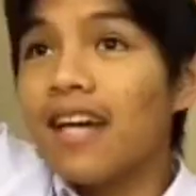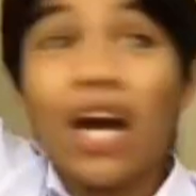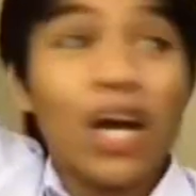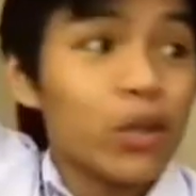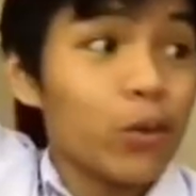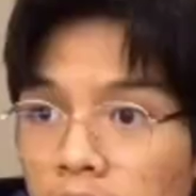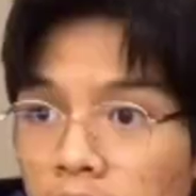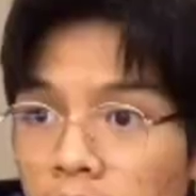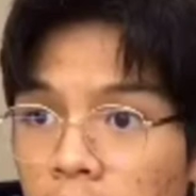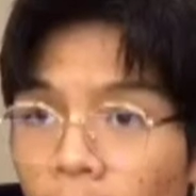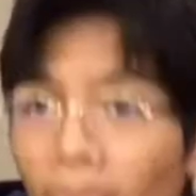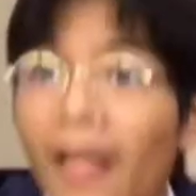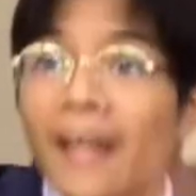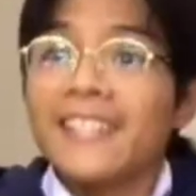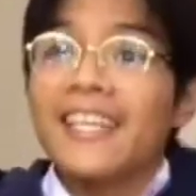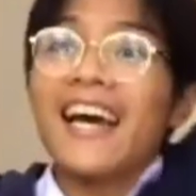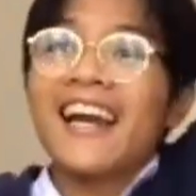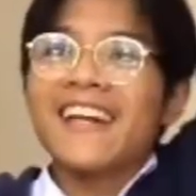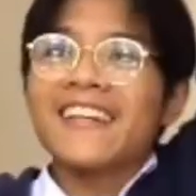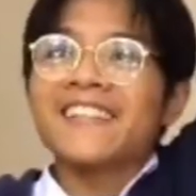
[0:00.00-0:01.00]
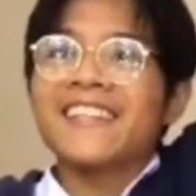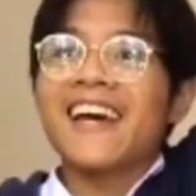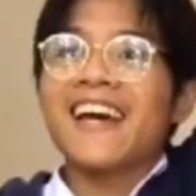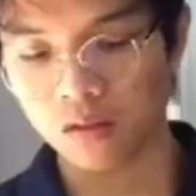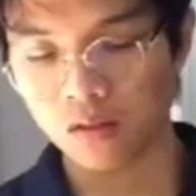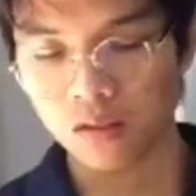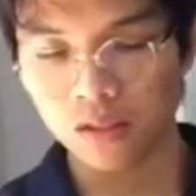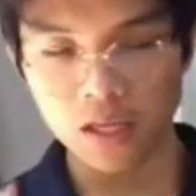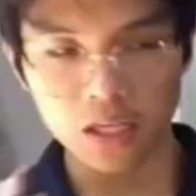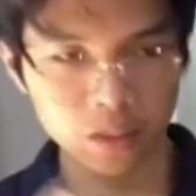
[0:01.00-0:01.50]
12. Sir! Sir!
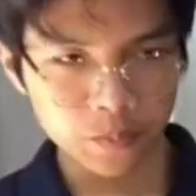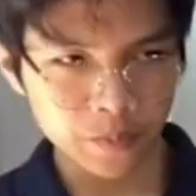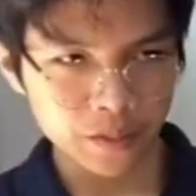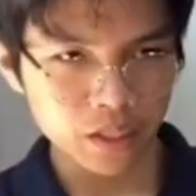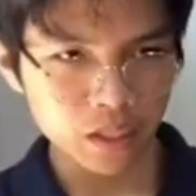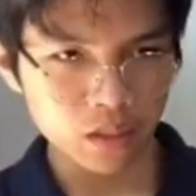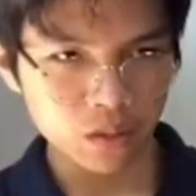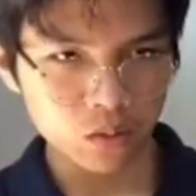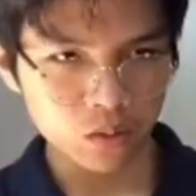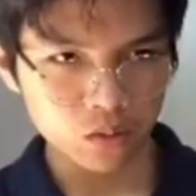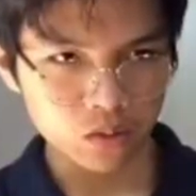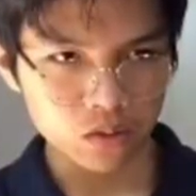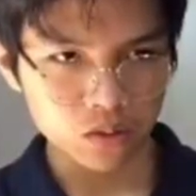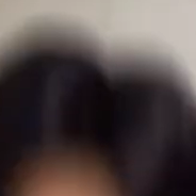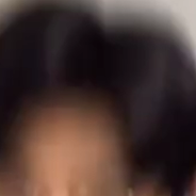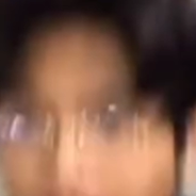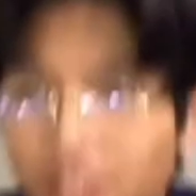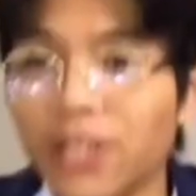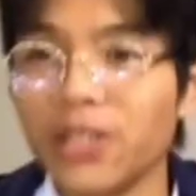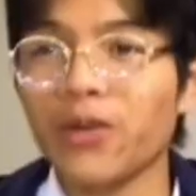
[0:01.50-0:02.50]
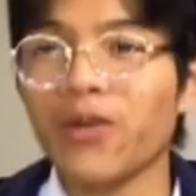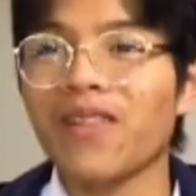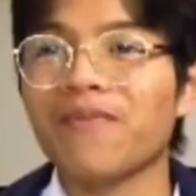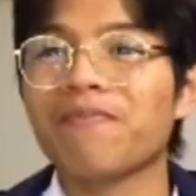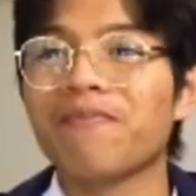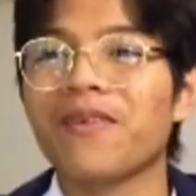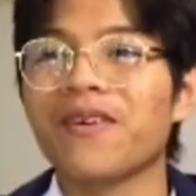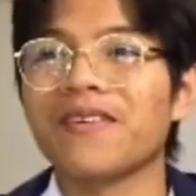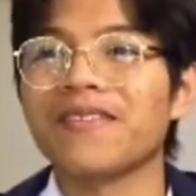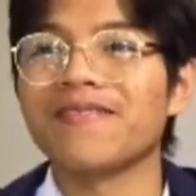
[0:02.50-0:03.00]
Yes, Mr. Cruz. Sir, 12 po.